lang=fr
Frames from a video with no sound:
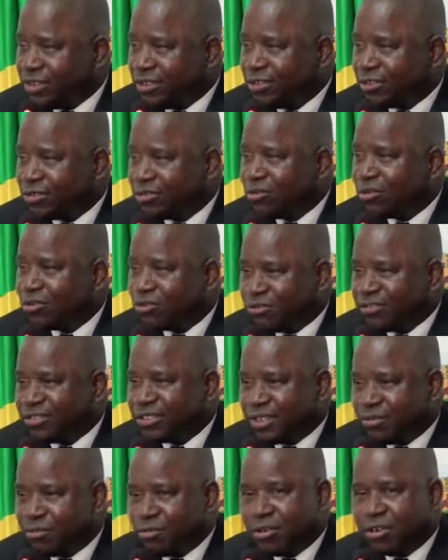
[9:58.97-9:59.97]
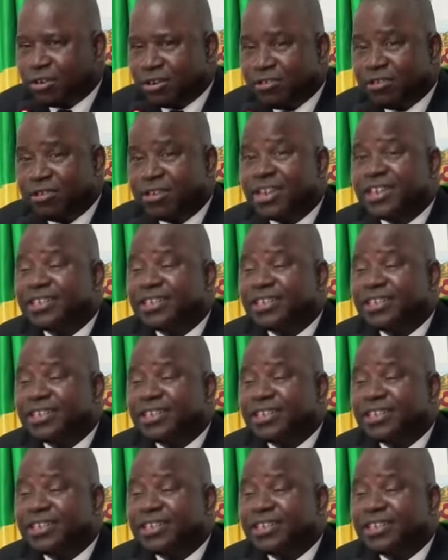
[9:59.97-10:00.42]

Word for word: se constituer en un